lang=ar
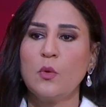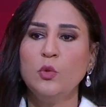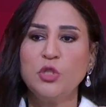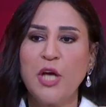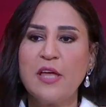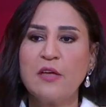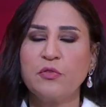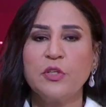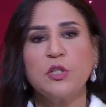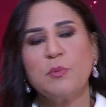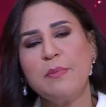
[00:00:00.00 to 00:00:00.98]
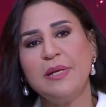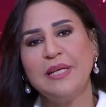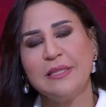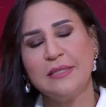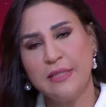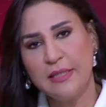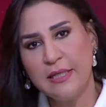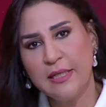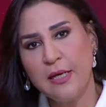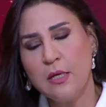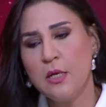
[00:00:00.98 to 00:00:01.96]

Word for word: وشايف ان ما باليد حيله